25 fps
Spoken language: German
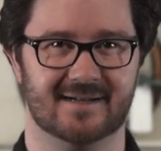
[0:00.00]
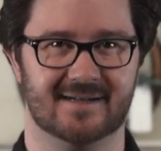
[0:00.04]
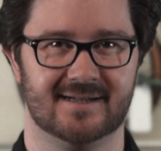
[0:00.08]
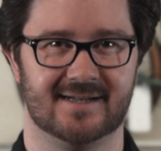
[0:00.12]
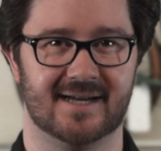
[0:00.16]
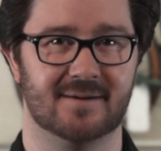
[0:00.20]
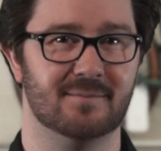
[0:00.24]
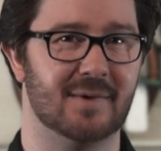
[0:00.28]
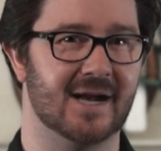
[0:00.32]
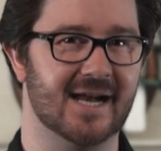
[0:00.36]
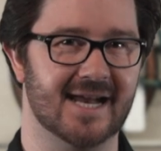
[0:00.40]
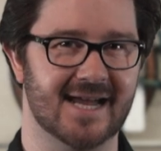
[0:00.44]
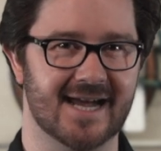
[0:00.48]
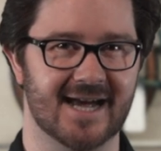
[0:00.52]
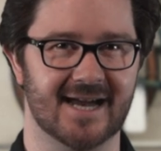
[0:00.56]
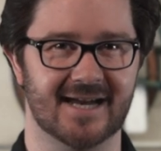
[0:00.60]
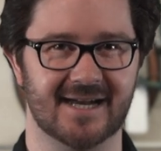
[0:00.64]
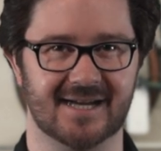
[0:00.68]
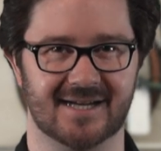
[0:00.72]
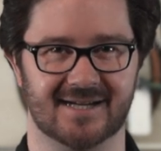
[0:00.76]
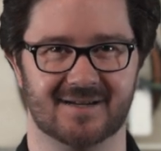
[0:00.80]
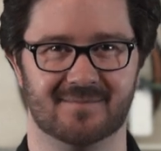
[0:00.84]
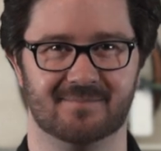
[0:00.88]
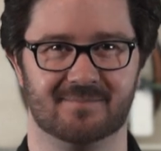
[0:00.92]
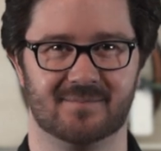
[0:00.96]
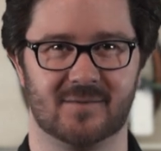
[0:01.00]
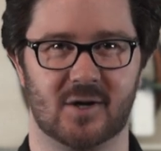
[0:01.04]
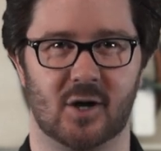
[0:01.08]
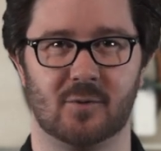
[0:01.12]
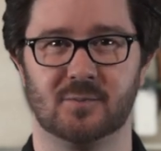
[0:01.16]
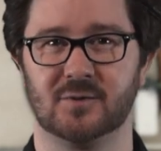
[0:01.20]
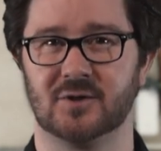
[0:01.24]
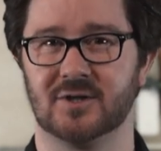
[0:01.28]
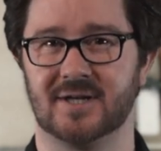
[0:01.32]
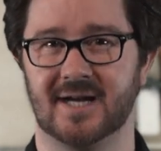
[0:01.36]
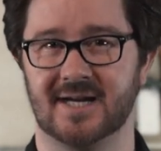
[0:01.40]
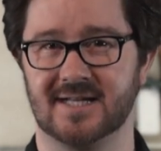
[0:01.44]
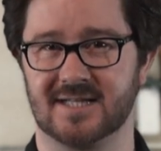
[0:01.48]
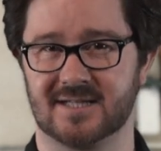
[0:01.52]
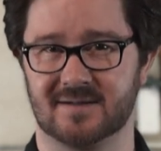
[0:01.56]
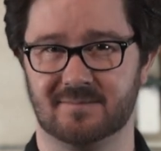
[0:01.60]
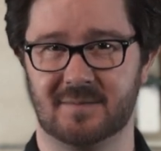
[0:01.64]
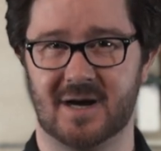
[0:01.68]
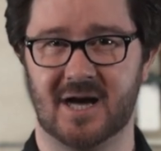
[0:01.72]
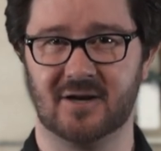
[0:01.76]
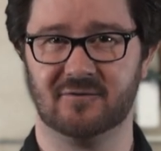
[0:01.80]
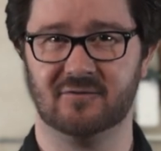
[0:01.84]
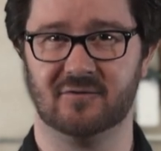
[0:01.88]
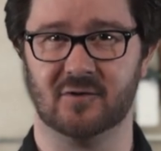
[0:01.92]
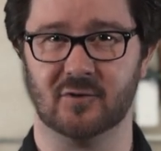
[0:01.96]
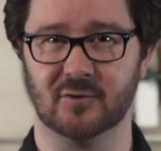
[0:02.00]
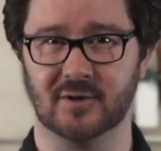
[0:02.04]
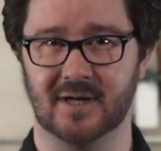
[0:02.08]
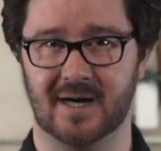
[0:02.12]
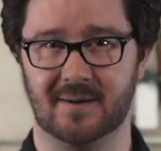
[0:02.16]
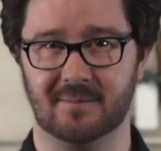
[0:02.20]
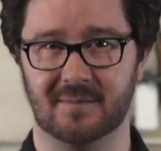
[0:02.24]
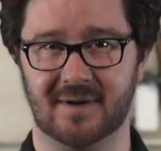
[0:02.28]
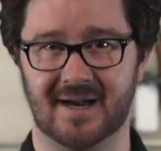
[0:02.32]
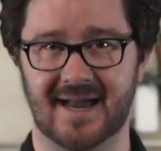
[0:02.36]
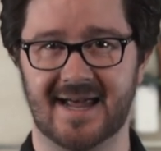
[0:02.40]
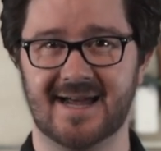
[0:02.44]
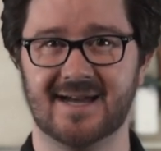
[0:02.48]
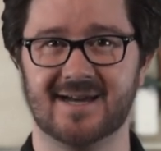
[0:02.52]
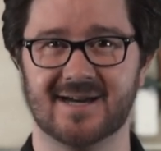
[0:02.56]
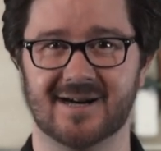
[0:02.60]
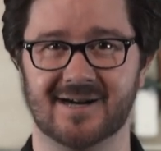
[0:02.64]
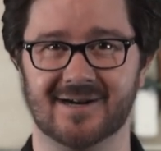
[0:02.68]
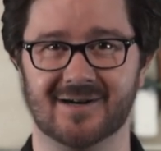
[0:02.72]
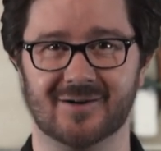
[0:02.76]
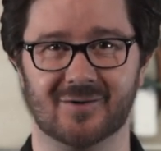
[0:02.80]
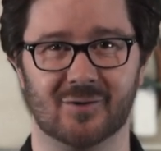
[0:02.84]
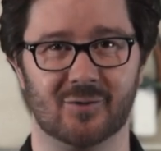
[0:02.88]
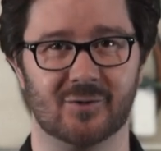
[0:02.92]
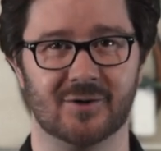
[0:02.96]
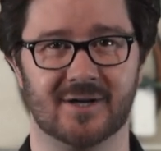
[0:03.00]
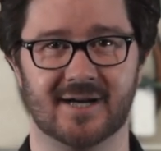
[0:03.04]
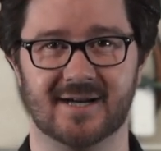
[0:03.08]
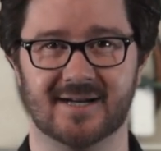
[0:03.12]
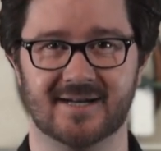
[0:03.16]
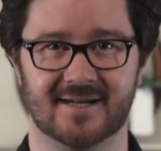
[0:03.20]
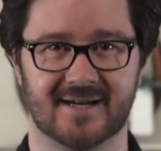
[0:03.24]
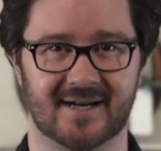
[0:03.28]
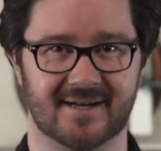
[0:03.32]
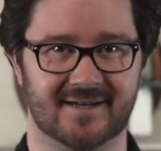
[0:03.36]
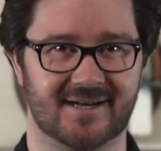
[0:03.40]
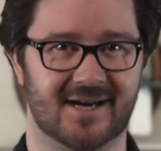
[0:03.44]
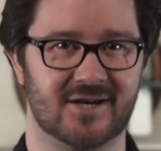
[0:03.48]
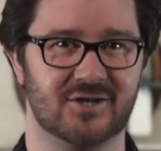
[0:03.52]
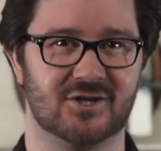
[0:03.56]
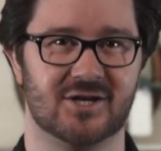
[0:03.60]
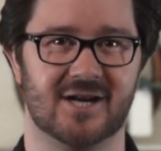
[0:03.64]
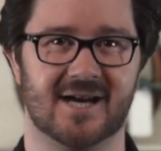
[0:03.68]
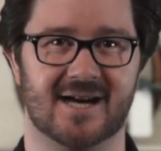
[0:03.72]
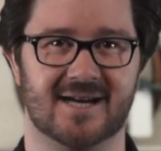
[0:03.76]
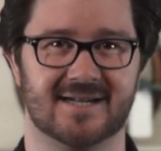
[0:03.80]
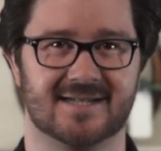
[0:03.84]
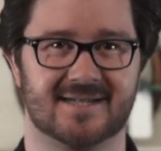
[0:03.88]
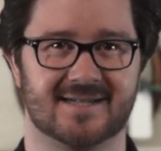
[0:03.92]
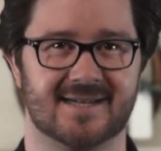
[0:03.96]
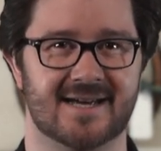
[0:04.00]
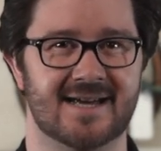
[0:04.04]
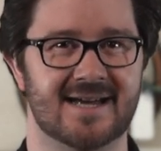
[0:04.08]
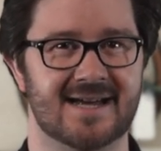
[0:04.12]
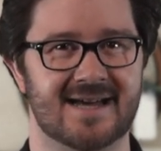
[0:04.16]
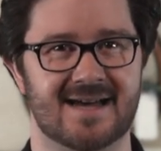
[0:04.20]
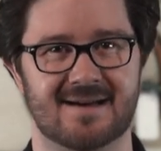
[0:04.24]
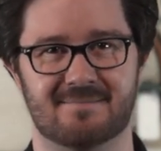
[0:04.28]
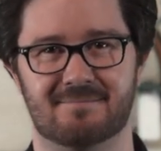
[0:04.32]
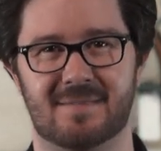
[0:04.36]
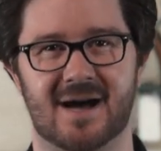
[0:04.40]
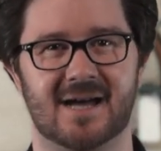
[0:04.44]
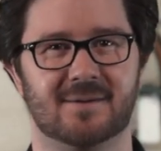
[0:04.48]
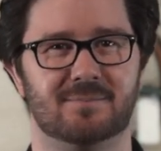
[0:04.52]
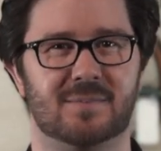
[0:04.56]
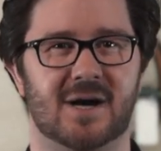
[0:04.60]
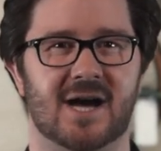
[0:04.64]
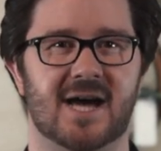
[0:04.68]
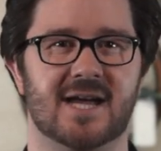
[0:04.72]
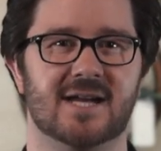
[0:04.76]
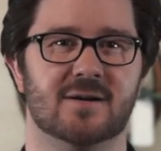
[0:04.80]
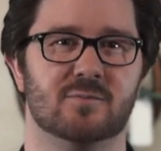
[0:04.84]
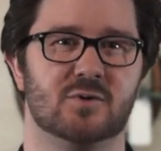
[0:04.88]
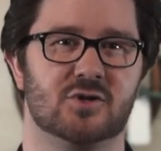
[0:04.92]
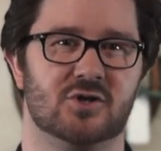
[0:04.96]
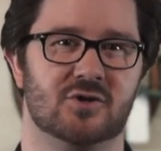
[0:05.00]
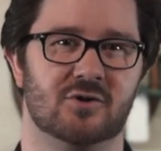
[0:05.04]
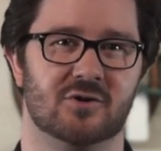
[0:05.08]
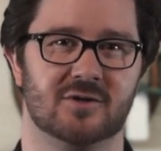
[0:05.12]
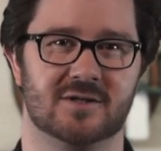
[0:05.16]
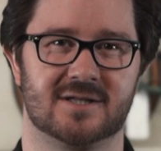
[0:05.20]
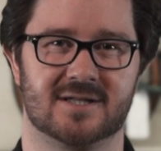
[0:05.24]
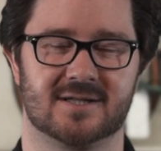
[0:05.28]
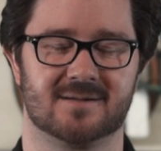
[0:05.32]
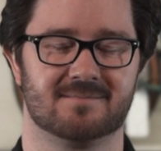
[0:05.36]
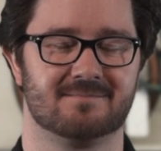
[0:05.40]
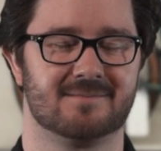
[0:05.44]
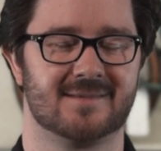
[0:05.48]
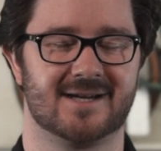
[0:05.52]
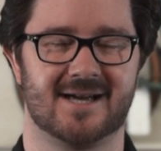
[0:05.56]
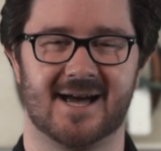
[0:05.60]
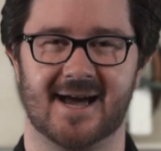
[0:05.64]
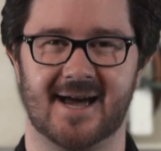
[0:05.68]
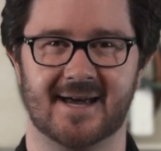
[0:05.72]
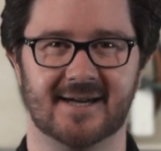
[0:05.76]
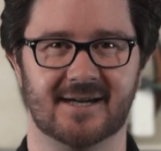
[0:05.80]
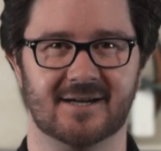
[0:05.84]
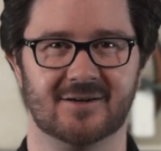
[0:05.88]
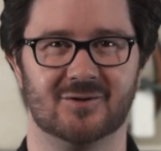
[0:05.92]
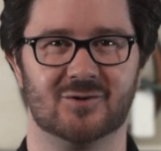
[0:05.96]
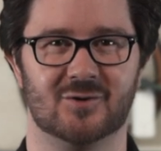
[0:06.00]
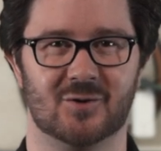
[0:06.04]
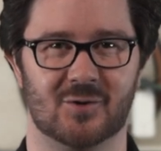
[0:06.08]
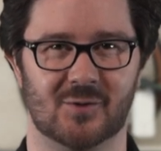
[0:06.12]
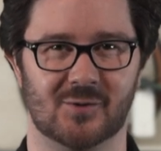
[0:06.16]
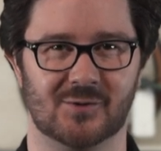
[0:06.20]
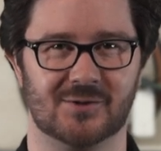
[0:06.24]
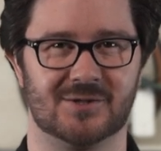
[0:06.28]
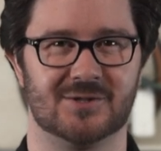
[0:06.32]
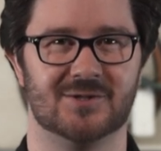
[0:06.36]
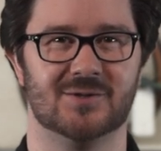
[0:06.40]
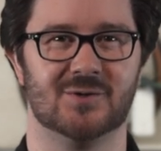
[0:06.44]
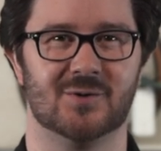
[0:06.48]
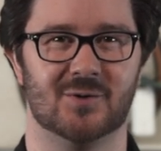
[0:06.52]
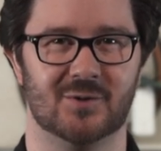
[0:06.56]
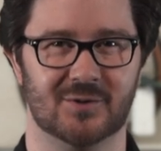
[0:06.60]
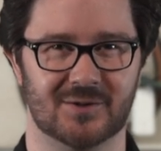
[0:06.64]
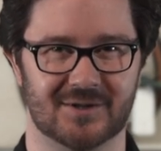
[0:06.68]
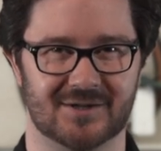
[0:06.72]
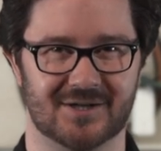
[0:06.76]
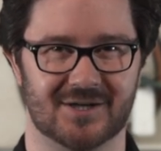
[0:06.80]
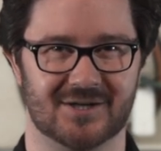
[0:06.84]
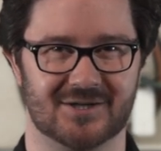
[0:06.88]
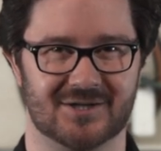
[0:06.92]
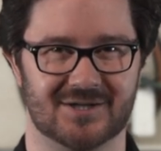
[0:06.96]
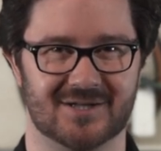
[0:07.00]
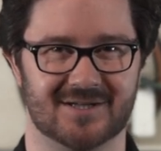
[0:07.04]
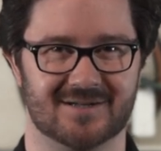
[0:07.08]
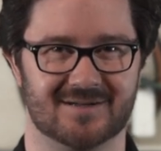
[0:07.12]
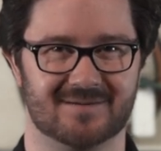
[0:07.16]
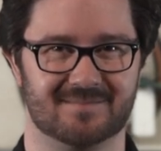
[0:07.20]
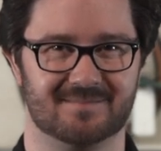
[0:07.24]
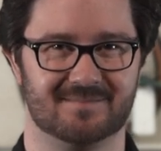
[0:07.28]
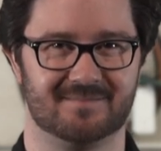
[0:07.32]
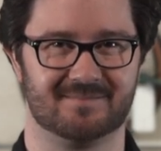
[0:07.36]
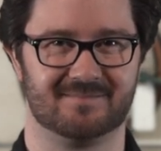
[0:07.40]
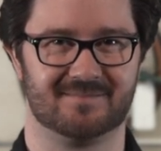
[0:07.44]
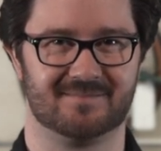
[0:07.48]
Denn mal ehrlich, ob du dein Smartphone am Lenker oder in der Tasche hast, macht bei einem Sturz keinen großen Unterschied.